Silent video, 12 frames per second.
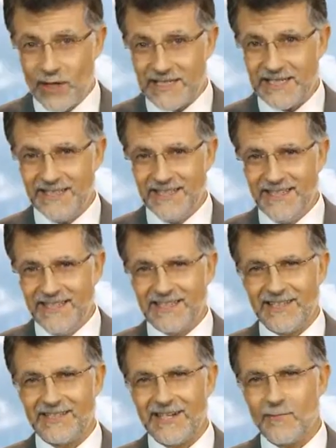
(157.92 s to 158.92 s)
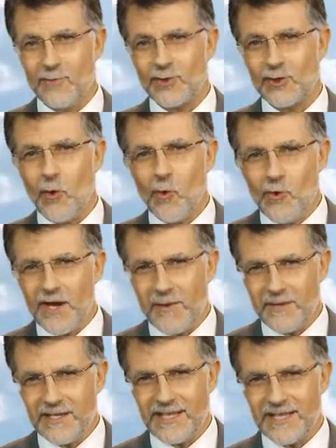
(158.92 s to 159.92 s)
así tendremos una
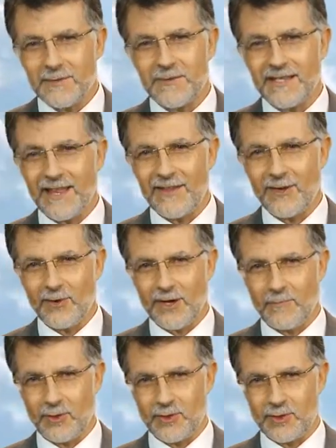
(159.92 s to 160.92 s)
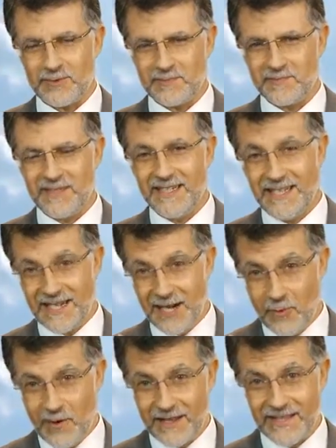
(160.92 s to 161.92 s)
vida de verdadero reposo. Y
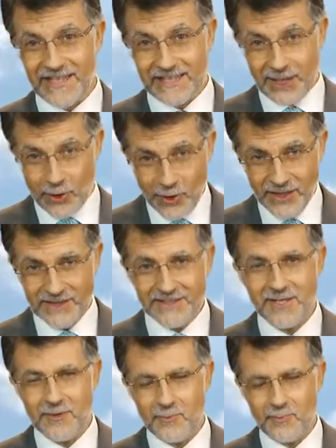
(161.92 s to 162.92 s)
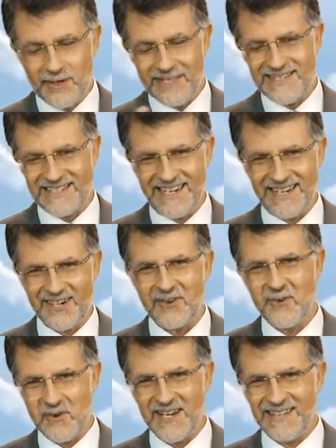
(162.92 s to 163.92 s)
recuerda que hoy puede ser
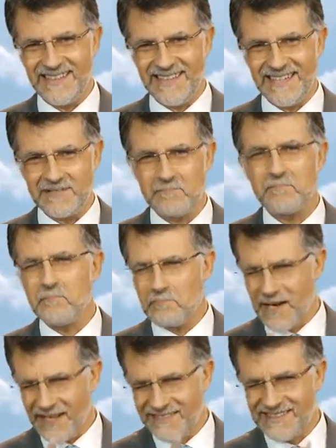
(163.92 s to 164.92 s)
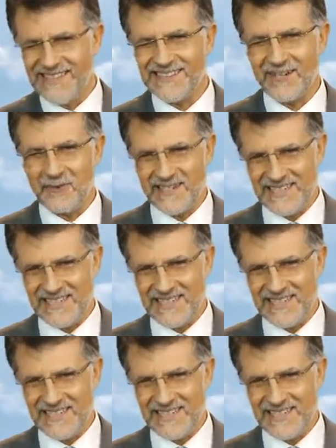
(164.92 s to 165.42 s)
un gran día. Plantéatelo